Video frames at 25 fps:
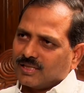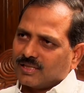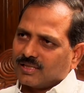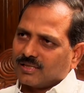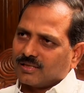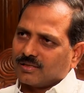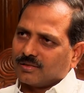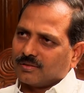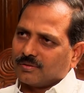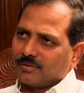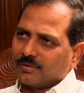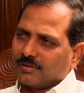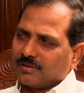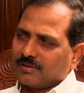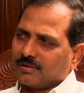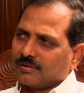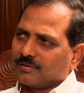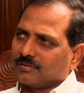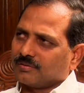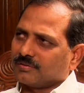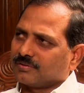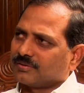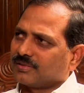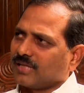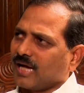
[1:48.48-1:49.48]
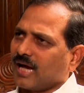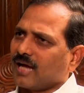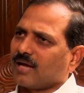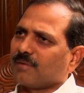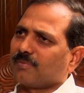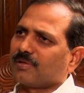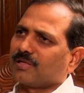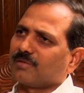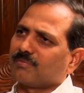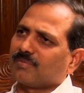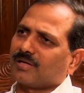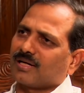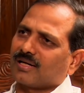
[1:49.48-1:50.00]
లేదు
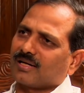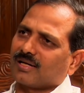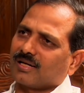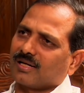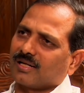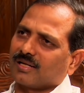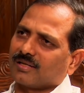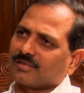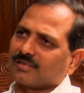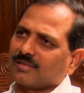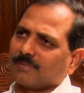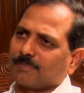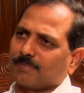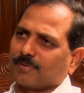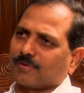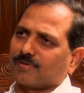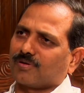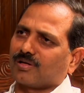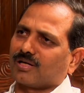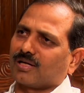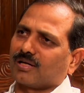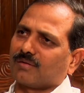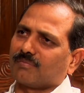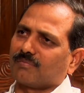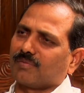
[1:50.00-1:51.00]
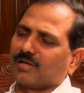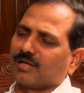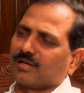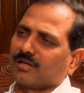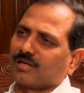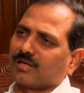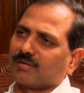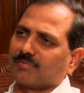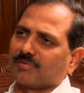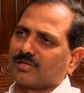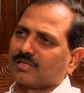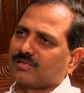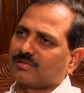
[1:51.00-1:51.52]
చాలామంది మాట్లాడారు తప్పకుండా మీరు
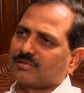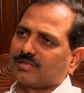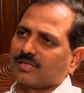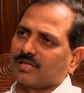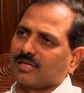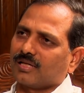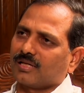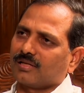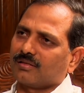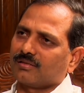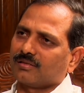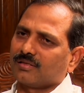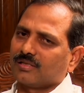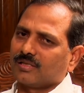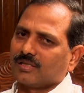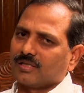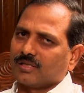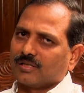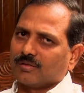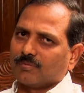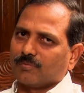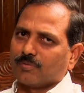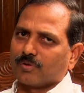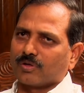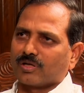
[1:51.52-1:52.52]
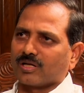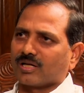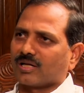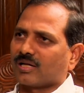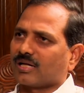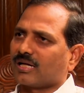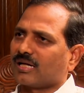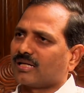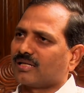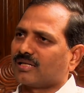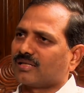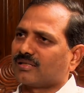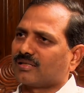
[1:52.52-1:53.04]
గమనిస్తే బుగ్గన
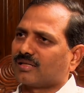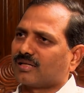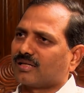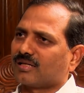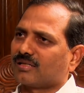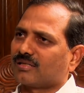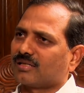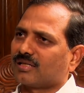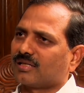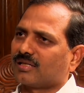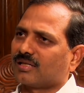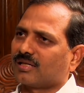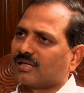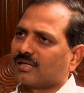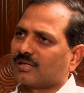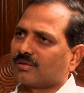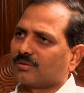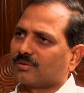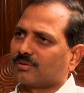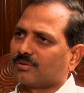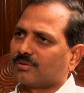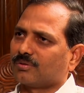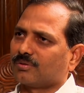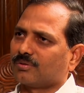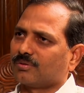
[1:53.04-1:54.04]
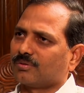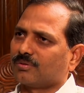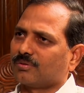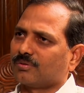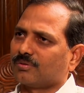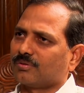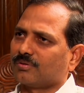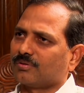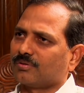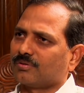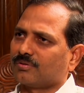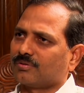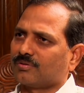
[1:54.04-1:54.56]
రాజేంద్రనాథ్ రెడ్డి గారు
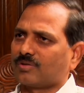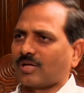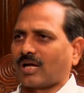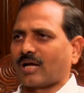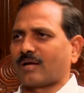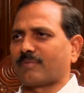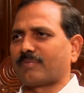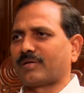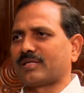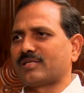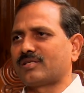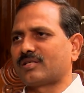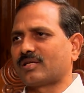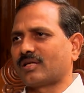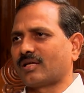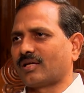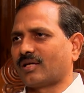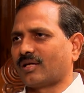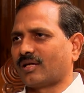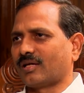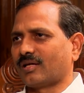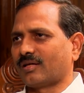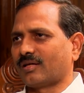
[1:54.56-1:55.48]
చాలా మంచి